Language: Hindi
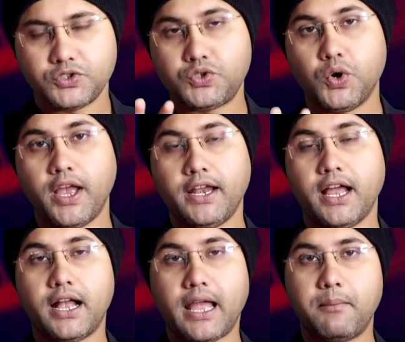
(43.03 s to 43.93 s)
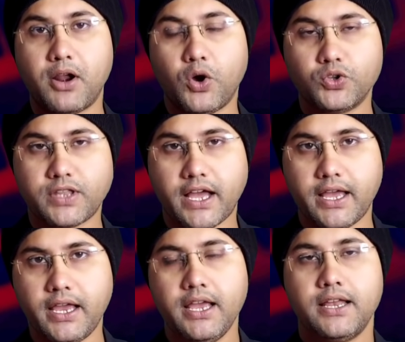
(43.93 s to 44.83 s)
जो है ना कैमरा होता
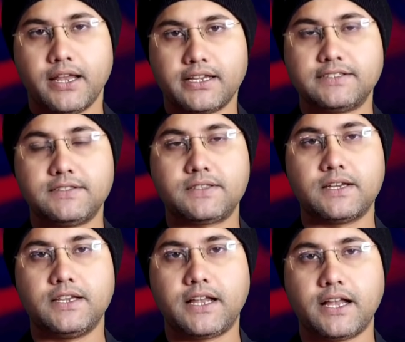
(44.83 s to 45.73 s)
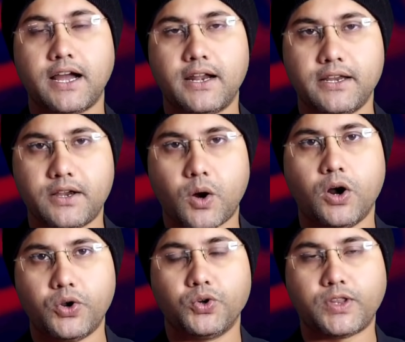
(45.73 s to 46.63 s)
है ना किसी तरीके का
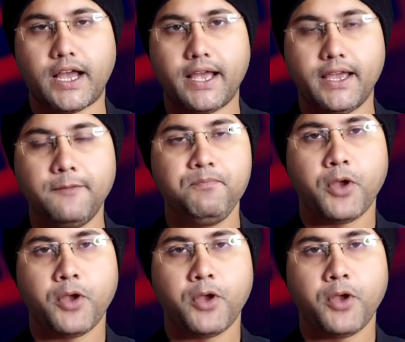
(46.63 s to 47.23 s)
रिकॉर्ड होता है